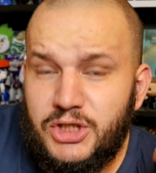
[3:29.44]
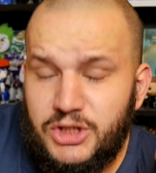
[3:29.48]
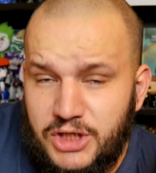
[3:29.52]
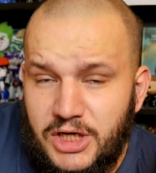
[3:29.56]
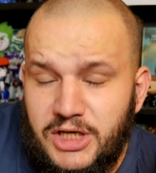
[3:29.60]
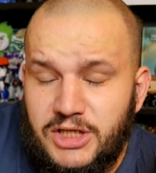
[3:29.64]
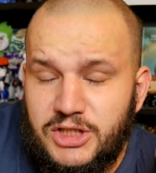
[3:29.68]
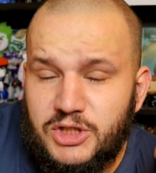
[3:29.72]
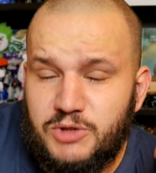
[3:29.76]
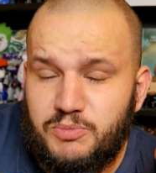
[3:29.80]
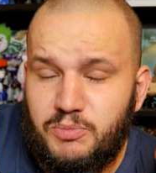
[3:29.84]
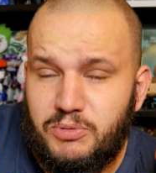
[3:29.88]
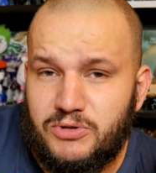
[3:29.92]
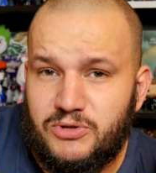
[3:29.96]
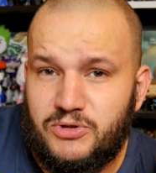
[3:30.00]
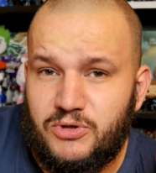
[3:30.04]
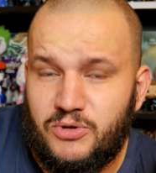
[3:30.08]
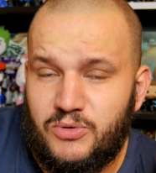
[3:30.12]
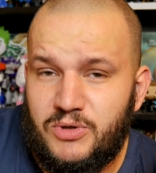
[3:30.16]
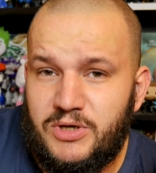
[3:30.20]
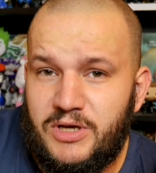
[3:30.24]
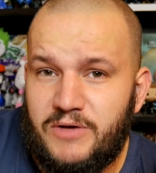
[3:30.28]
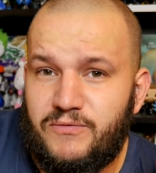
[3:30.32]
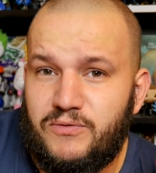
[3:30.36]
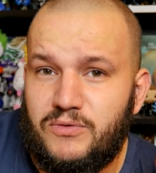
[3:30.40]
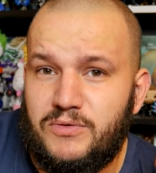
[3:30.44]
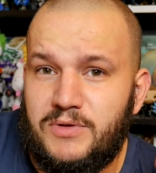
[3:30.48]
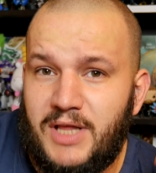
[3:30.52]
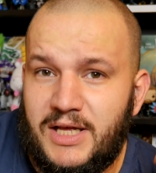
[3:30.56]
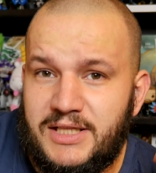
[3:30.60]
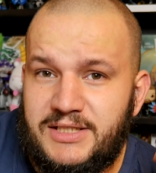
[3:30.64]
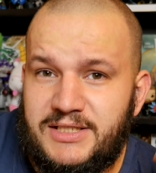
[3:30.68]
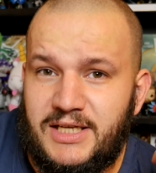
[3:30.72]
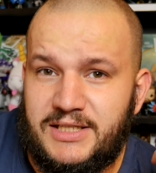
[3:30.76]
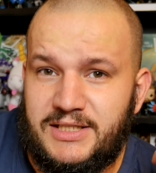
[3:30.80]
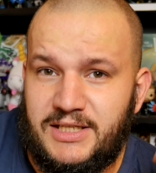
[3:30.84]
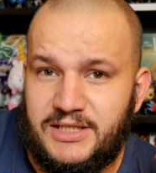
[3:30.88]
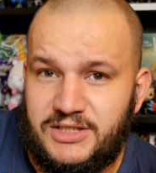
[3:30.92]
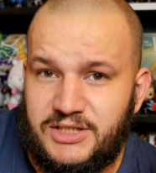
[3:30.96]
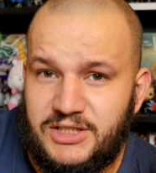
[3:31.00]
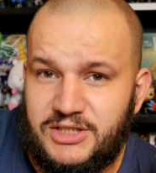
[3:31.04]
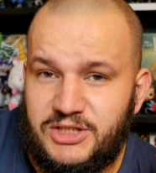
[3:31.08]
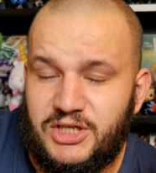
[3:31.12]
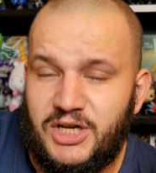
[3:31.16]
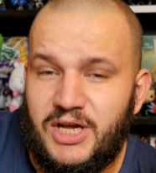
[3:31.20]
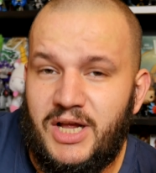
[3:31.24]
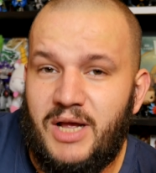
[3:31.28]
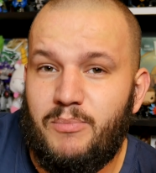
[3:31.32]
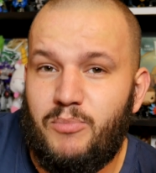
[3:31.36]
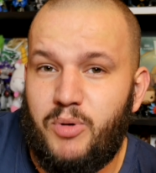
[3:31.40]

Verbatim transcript: dzień sponsoruje Fundacja na rzecz